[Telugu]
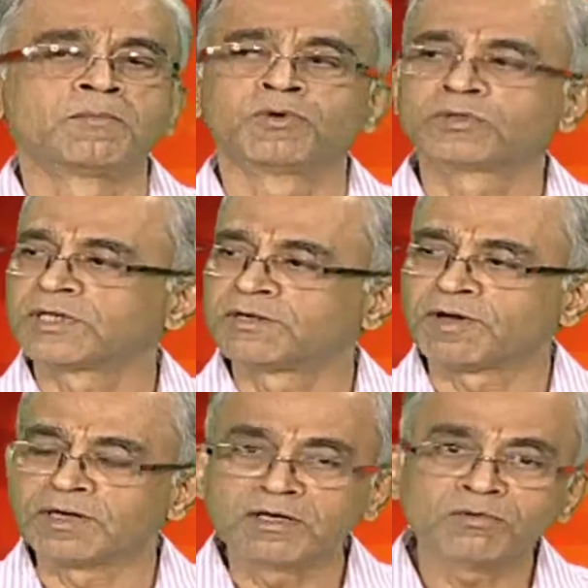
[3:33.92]
పోతే
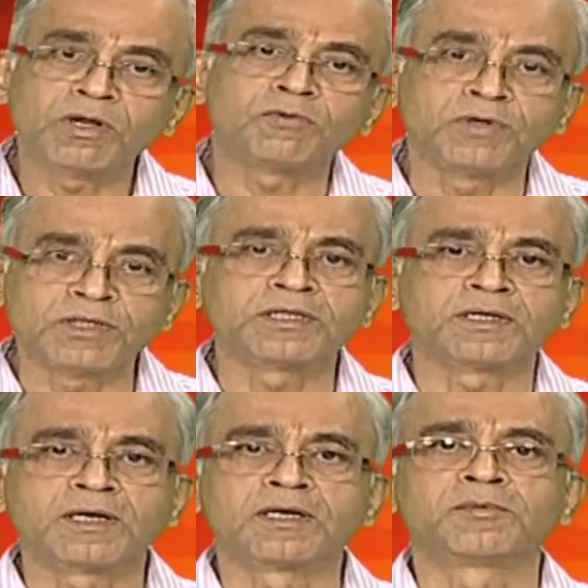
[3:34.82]
ఇవన్నీ కూడా ఉండి
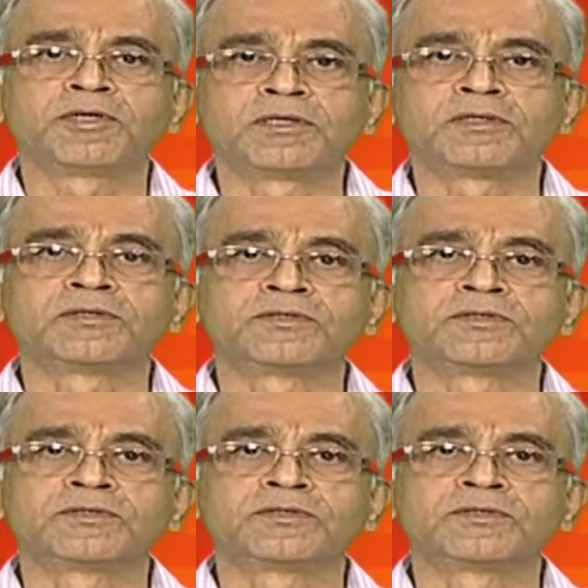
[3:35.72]
తీరాలి కాబట్టి